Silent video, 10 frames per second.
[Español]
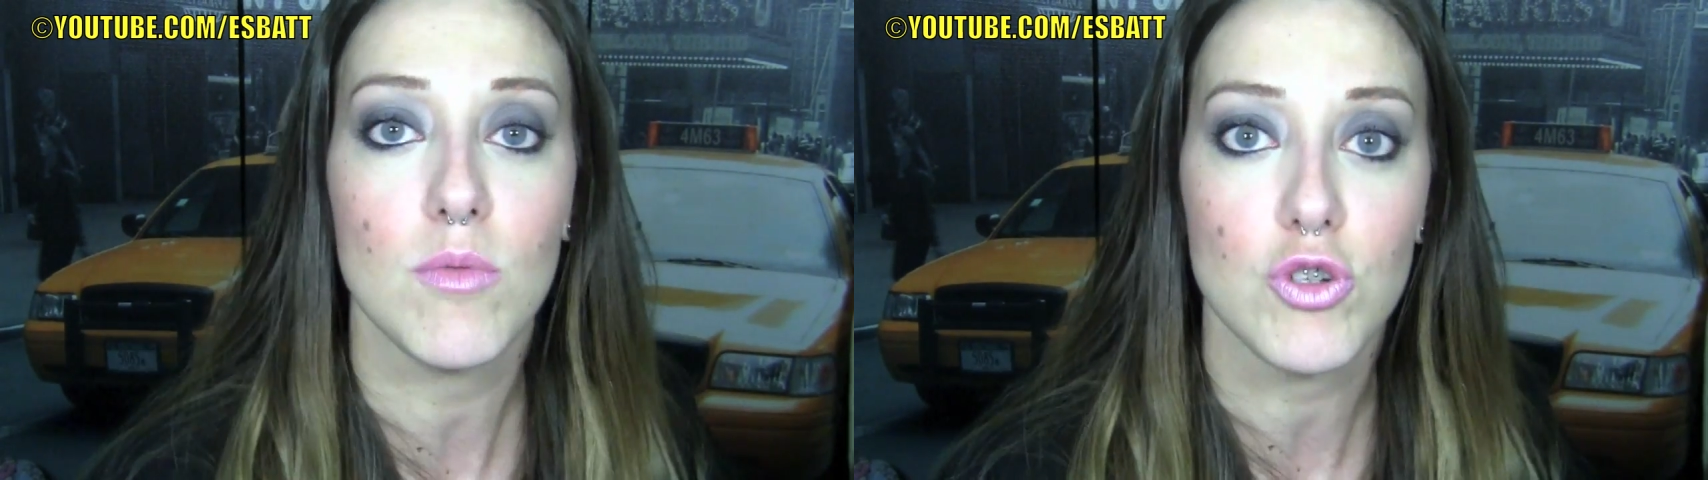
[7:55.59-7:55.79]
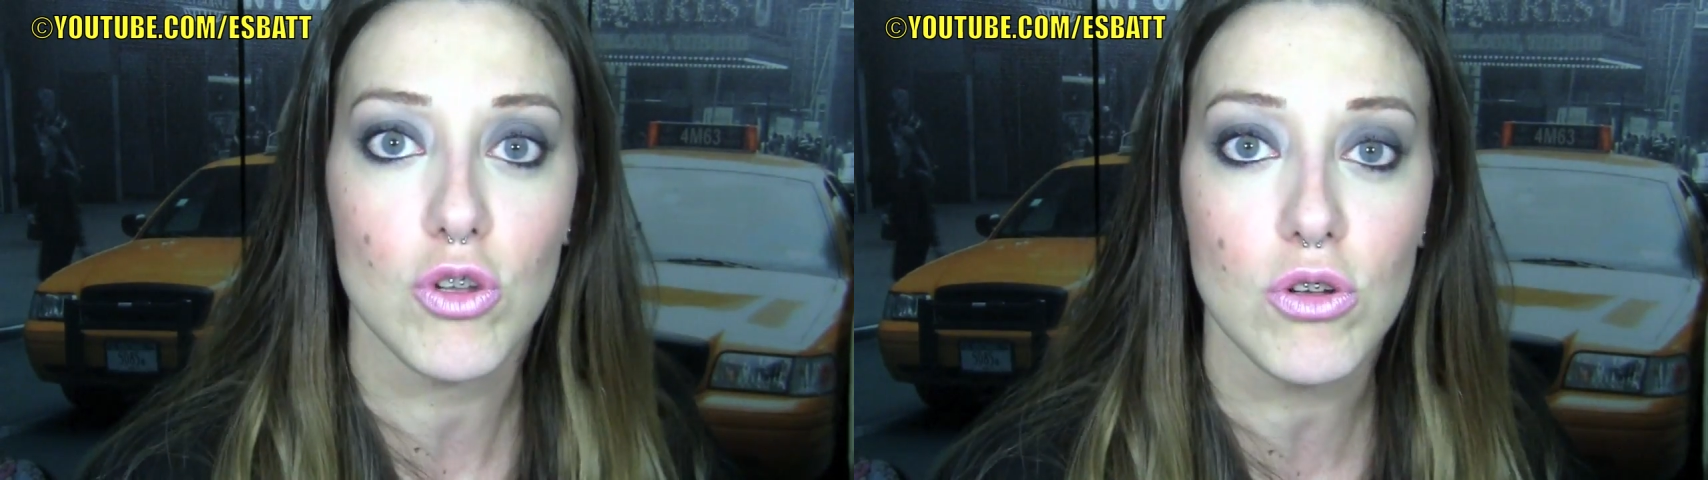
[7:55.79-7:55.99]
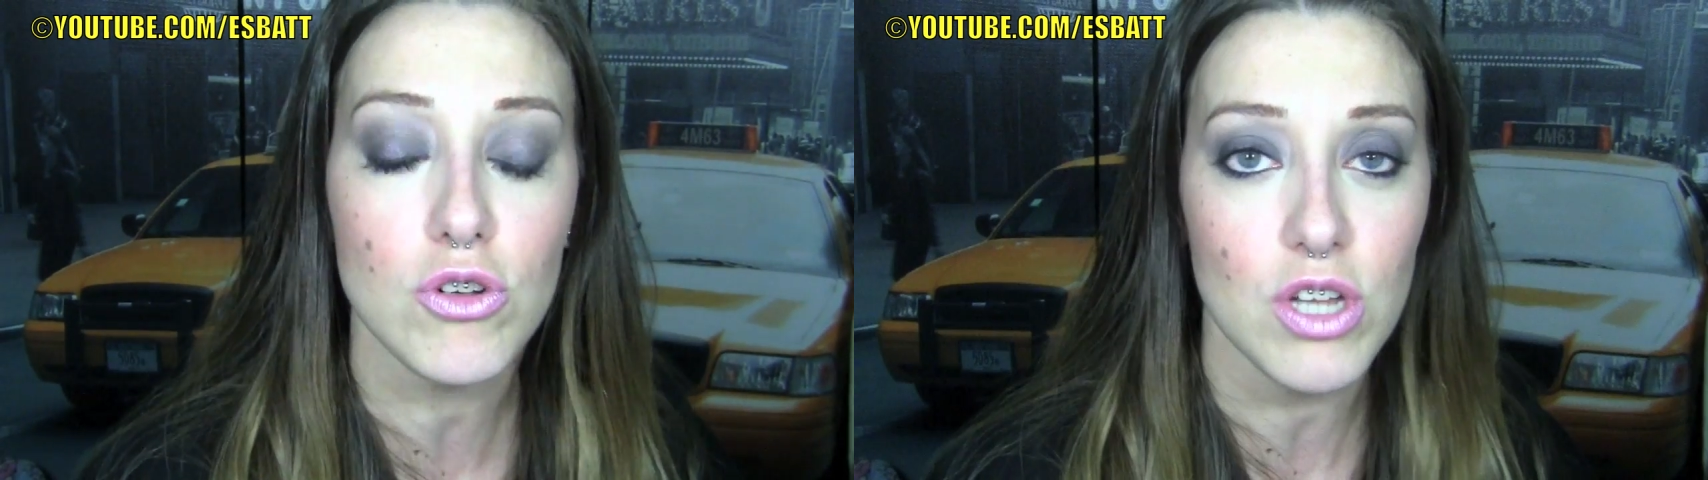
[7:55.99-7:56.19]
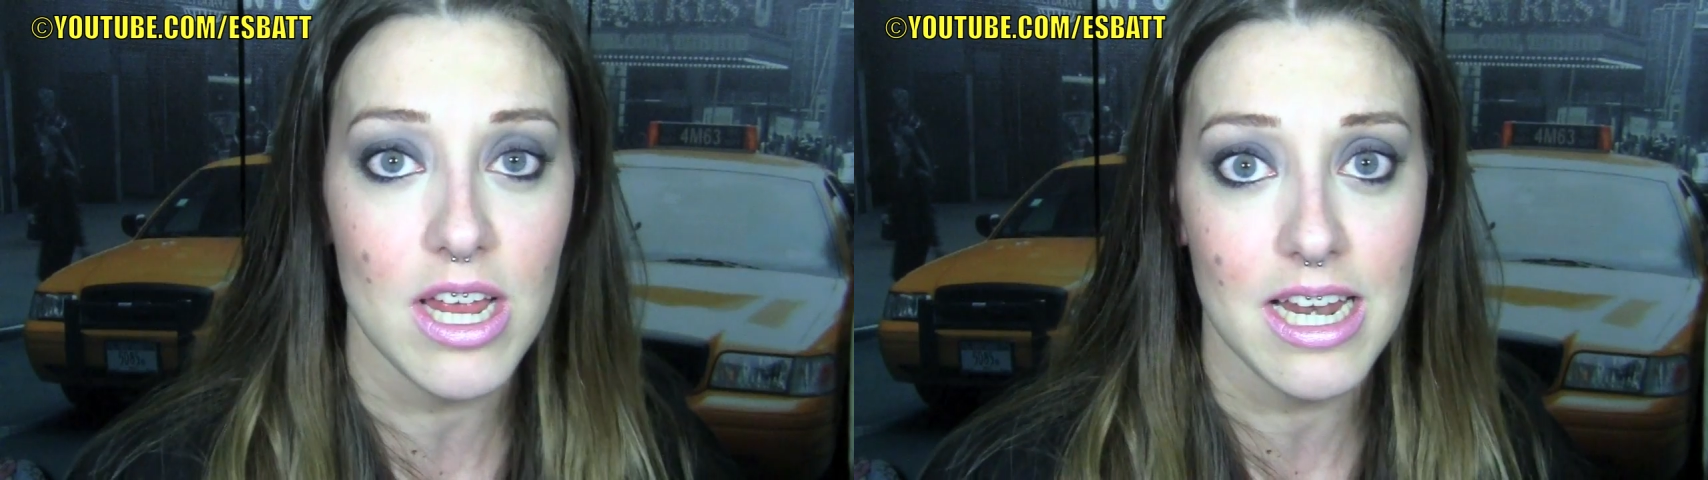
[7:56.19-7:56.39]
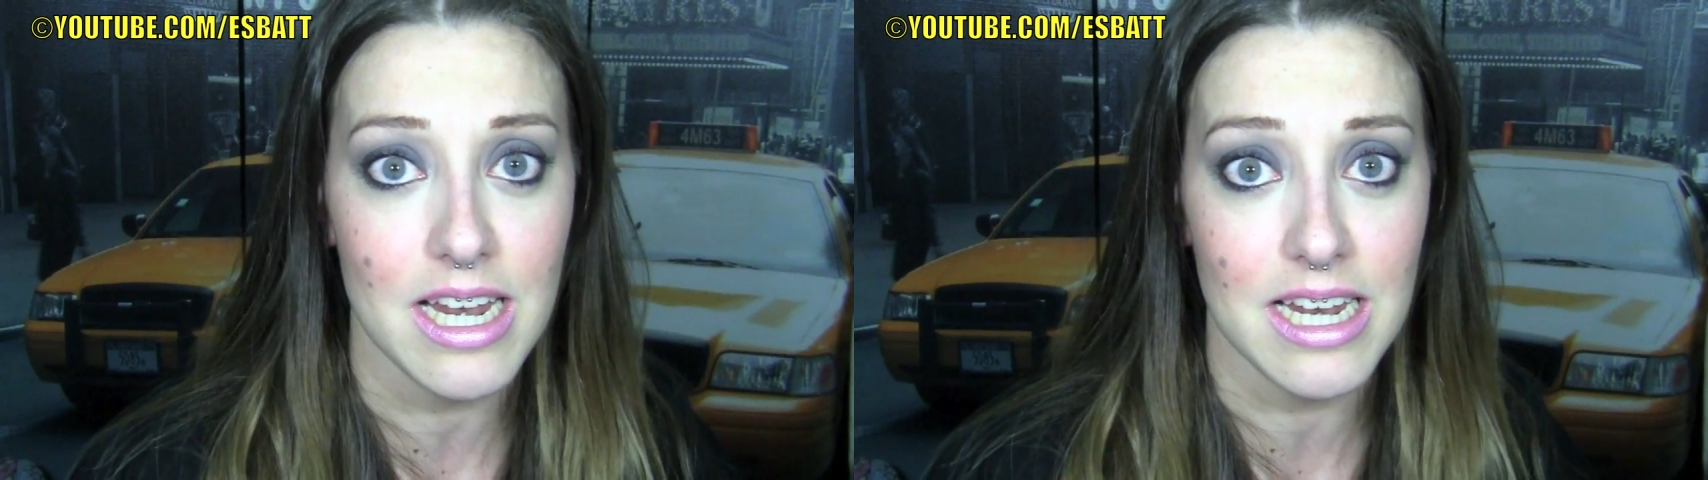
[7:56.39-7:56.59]
de vosotros
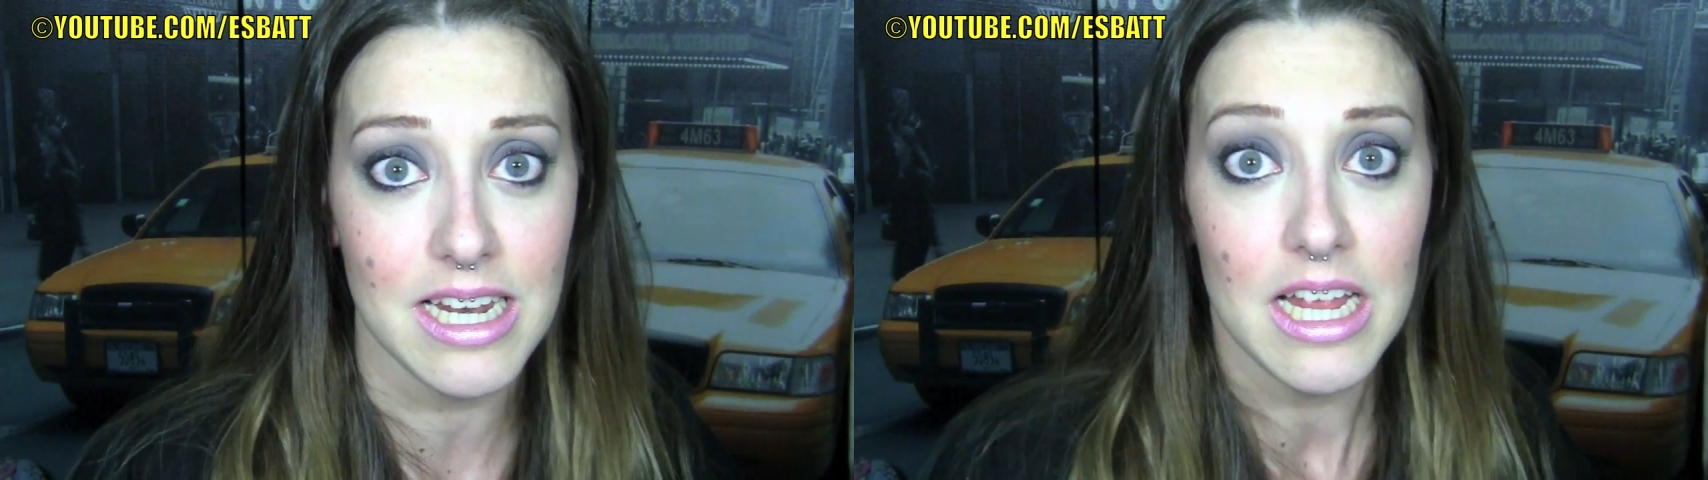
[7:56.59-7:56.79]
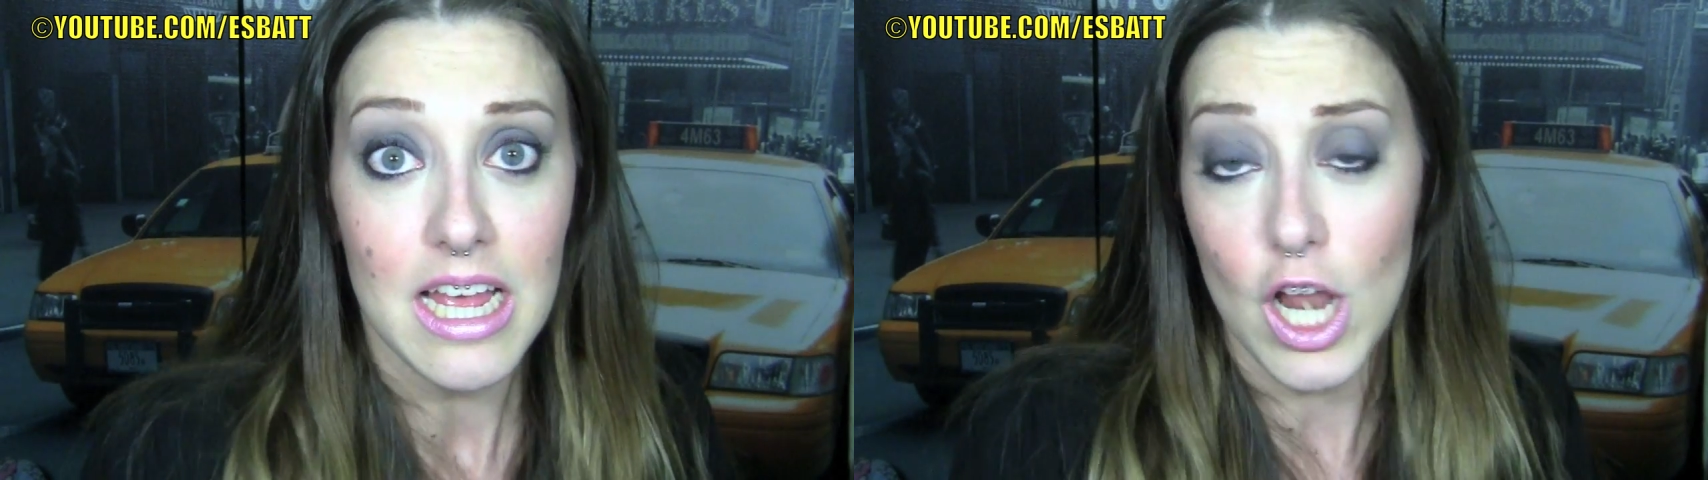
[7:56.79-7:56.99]
el,